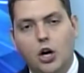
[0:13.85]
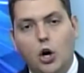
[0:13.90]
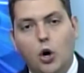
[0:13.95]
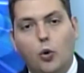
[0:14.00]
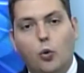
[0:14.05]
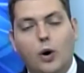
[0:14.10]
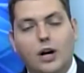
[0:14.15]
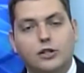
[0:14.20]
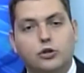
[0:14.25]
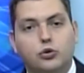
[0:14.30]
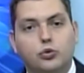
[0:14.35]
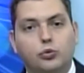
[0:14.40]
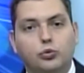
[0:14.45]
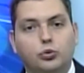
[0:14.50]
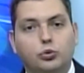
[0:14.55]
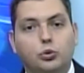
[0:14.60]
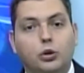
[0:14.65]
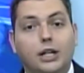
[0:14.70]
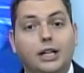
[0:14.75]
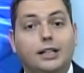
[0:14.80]
o
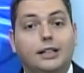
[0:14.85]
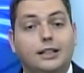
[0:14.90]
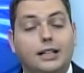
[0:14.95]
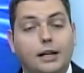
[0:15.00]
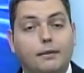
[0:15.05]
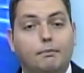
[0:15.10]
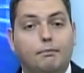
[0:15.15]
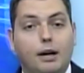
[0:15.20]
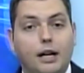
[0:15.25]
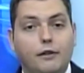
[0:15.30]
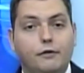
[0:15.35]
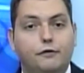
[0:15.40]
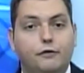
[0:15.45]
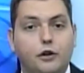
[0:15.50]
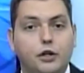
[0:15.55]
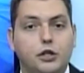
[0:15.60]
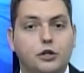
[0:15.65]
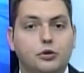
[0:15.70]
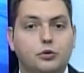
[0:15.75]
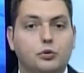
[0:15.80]
assunto também foi
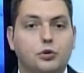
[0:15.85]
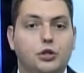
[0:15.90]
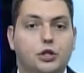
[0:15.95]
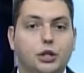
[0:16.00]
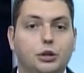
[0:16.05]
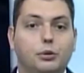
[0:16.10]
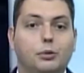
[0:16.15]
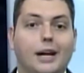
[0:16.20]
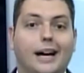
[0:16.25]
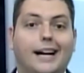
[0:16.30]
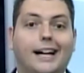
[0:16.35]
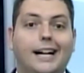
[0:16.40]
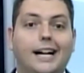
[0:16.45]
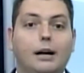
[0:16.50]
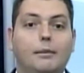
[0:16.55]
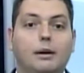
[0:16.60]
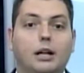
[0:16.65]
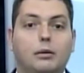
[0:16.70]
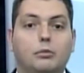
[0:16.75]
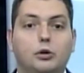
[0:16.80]
discutido na
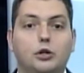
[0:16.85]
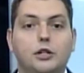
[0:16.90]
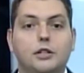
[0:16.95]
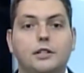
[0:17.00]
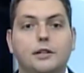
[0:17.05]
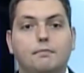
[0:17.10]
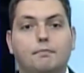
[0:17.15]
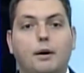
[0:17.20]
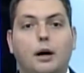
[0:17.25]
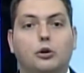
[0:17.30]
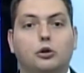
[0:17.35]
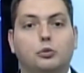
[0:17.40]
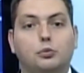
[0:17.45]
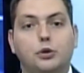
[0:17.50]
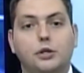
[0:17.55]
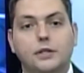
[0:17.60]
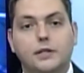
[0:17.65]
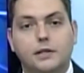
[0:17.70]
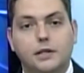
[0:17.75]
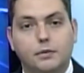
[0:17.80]
Câmara Municipal do
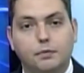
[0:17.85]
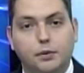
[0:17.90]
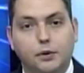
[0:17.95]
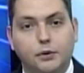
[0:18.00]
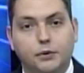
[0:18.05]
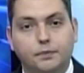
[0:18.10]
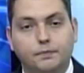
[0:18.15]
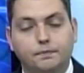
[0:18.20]
município.